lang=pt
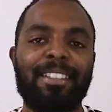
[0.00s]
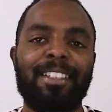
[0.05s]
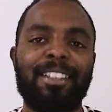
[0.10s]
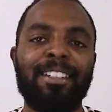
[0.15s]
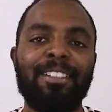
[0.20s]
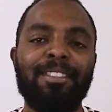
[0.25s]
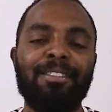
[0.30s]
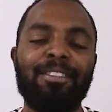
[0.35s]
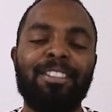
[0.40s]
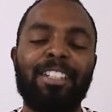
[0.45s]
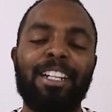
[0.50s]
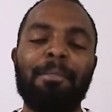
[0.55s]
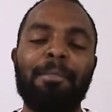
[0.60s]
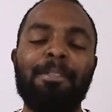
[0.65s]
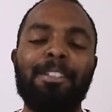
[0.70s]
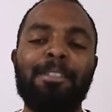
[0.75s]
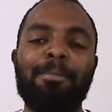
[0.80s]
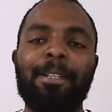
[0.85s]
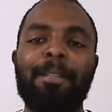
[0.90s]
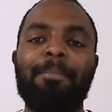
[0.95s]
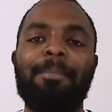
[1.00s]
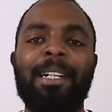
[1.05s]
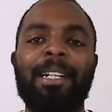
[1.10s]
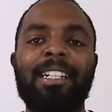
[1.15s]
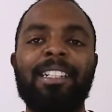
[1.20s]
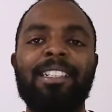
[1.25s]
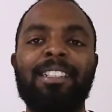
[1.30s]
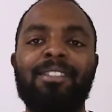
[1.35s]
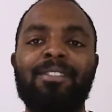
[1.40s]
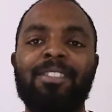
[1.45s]
tanto tempo de
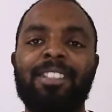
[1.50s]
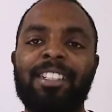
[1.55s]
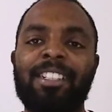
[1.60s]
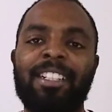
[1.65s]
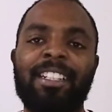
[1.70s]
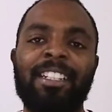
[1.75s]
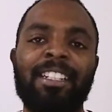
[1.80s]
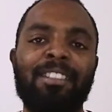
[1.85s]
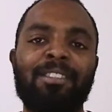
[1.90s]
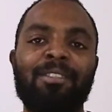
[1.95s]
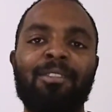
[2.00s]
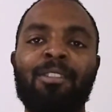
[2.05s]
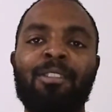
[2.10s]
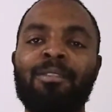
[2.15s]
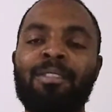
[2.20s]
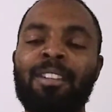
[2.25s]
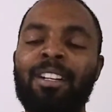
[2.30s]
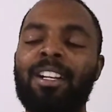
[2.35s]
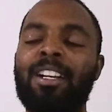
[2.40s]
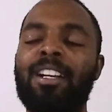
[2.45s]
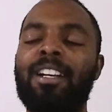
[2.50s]
preparação, você já tem que logo